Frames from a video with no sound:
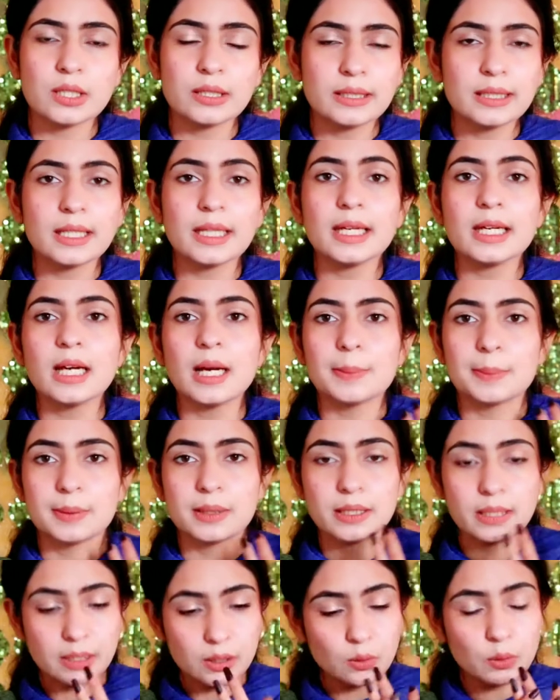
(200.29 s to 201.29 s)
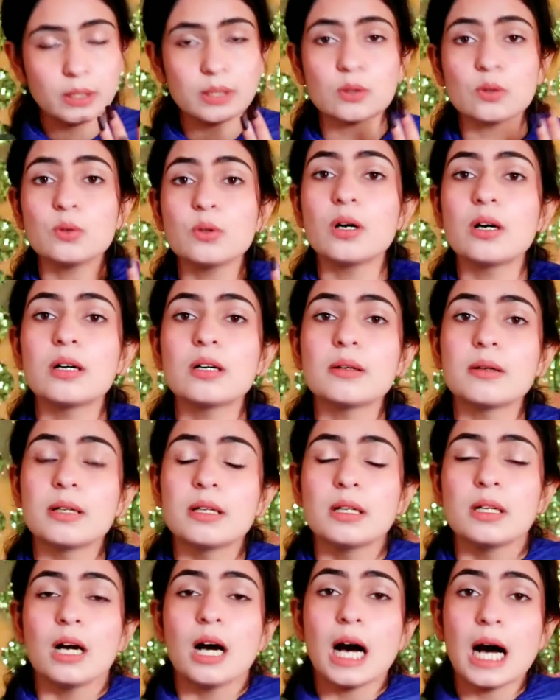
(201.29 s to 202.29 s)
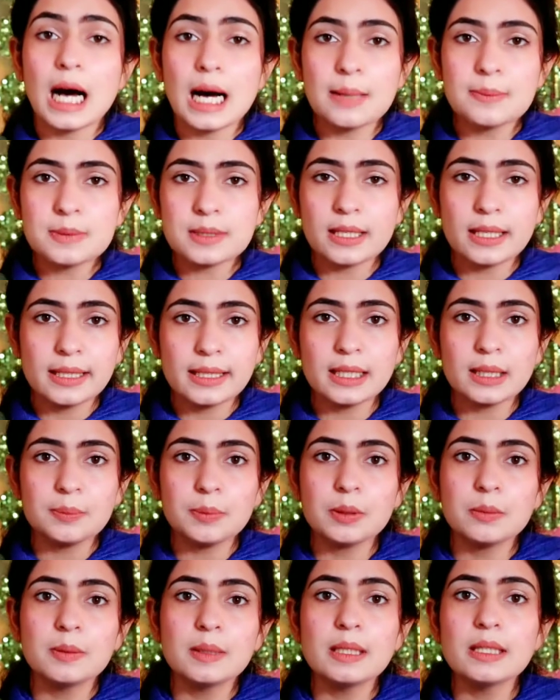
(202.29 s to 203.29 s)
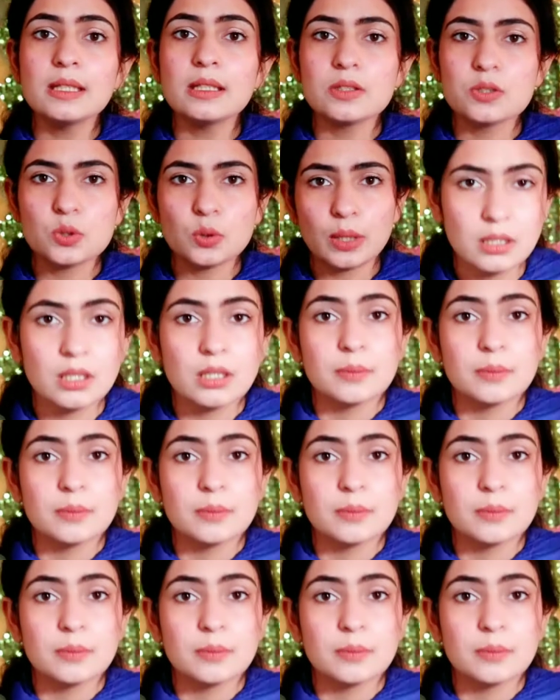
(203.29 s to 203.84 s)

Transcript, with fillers: जाते हैं आप कईयों के तो आर्म्स एरिया पे भी जो